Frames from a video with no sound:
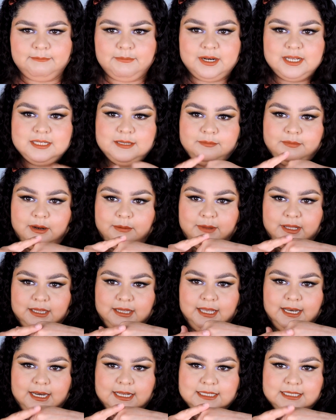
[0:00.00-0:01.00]

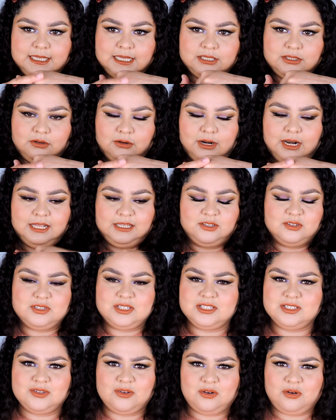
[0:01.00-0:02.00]
principalmente en esta zona,
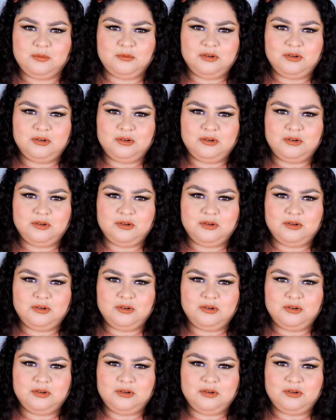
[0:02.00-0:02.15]
entonces no